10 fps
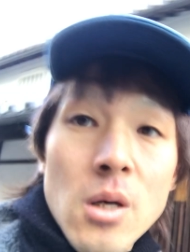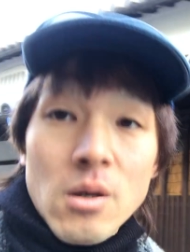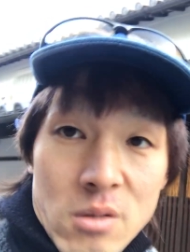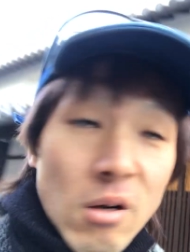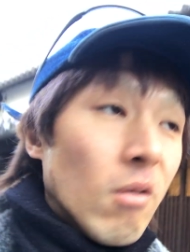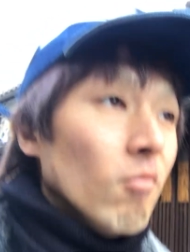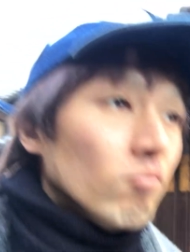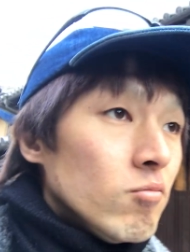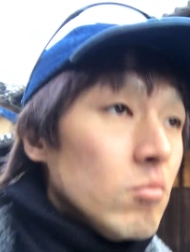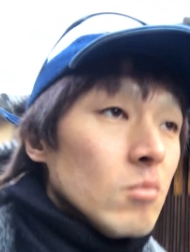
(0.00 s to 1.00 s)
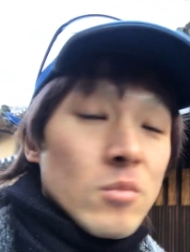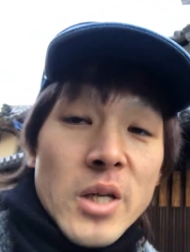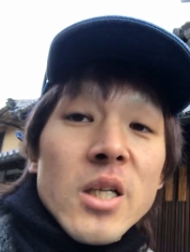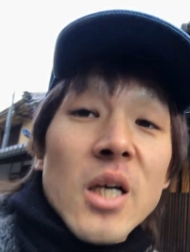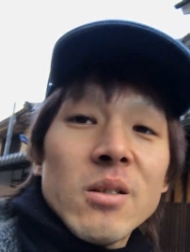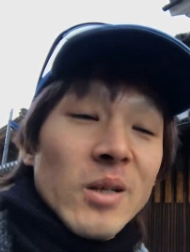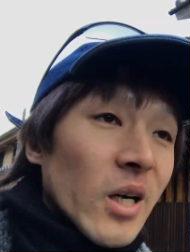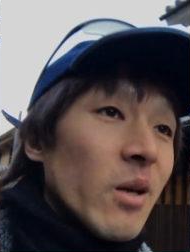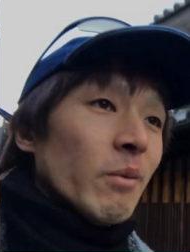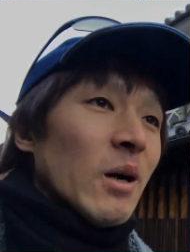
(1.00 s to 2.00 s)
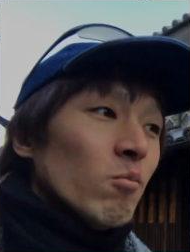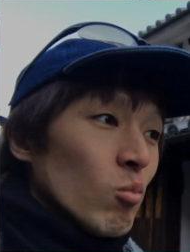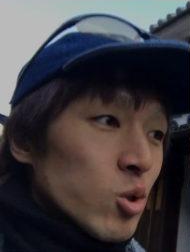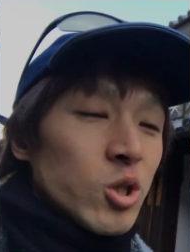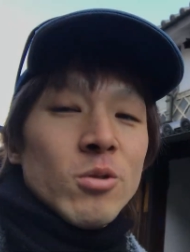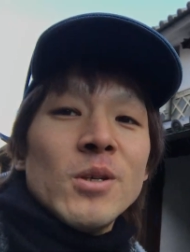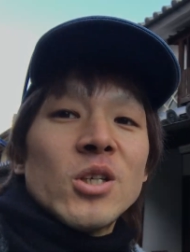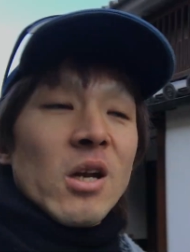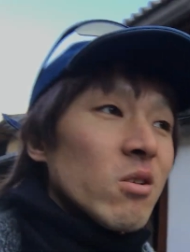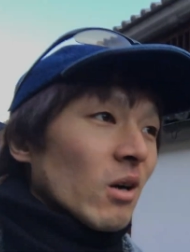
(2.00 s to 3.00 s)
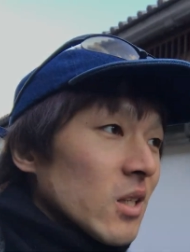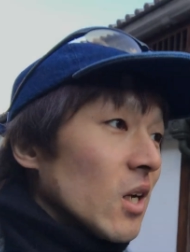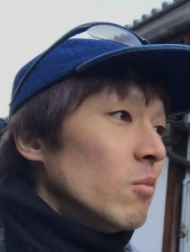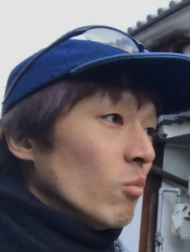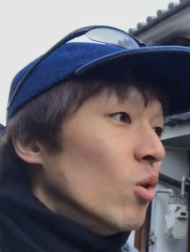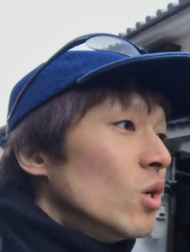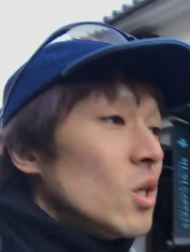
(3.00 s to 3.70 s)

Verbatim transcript: そう年間払えばもう十分いけるとはも